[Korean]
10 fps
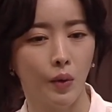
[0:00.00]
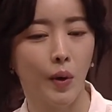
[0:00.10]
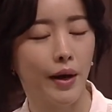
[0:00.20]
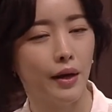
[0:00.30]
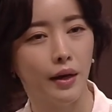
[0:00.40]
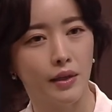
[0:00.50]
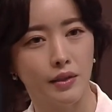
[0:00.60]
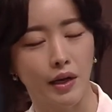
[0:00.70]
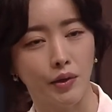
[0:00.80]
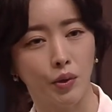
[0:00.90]

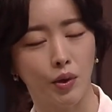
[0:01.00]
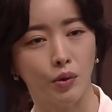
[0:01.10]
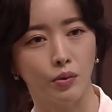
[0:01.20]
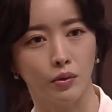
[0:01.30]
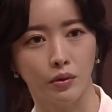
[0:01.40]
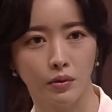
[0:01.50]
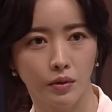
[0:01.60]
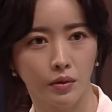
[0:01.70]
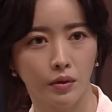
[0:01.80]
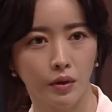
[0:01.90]
화해까진 아니더라도
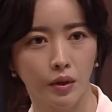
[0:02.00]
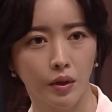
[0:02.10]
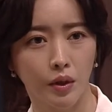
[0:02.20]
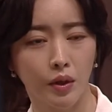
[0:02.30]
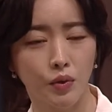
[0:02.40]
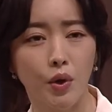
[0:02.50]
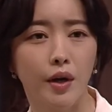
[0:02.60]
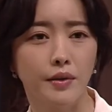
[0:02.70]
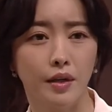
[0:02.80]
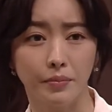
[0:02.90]
최
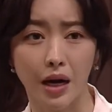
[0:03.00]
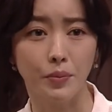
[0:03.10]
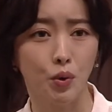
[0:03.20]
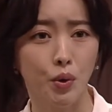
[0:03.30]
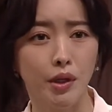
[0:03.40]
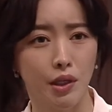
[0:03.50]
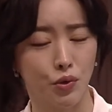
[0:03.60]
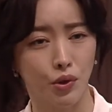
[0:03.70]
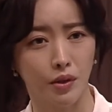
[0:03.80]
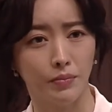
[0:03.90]
관장 마음 돌이킬
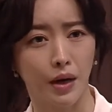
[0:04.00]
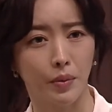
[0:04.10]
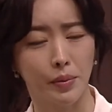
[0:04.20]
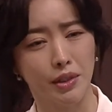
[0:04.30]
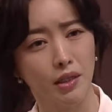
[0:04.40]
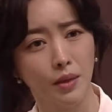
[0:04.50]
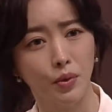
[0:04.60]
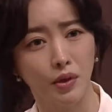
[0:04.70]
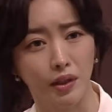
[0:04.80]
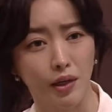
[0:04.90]
수 있는 방법을
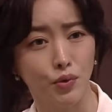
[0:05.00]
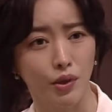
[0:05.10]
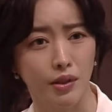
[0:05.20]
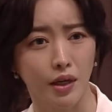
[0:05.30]
찾아보는 게 나을 수 있지